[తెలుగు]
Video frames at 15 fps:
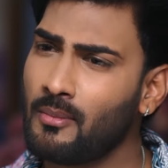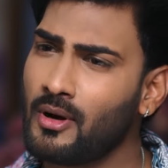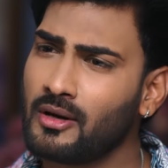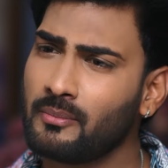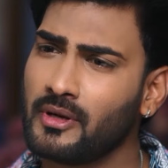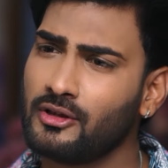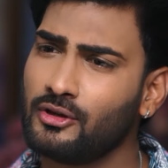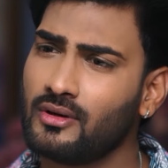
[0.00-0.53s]

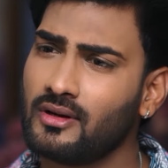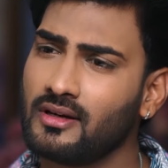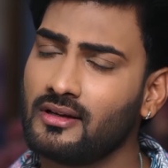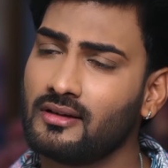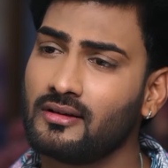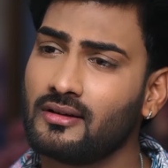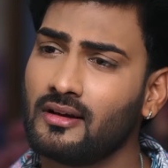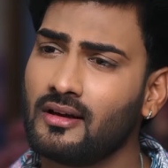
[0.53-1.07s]
మరి
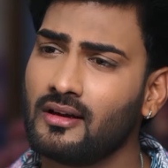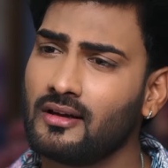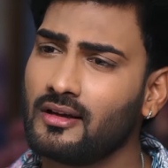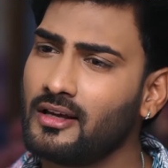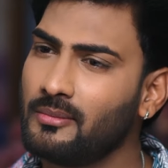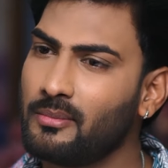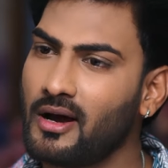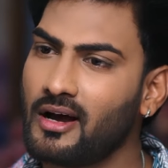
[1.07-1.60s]
నువ్వెందుకని
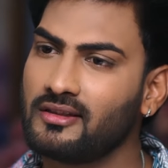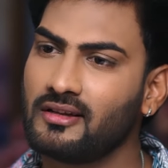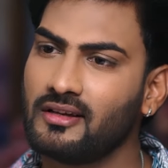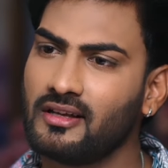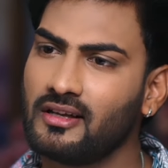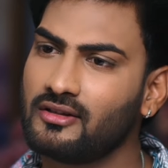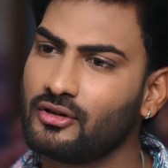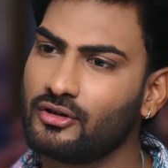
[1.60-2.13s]
నీ
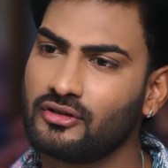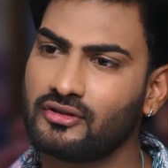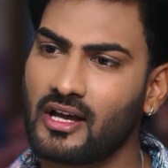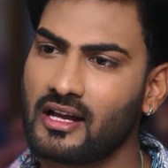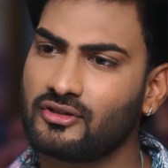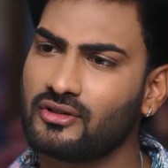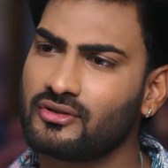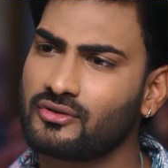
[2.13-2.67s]
బాధను నాతో షేర్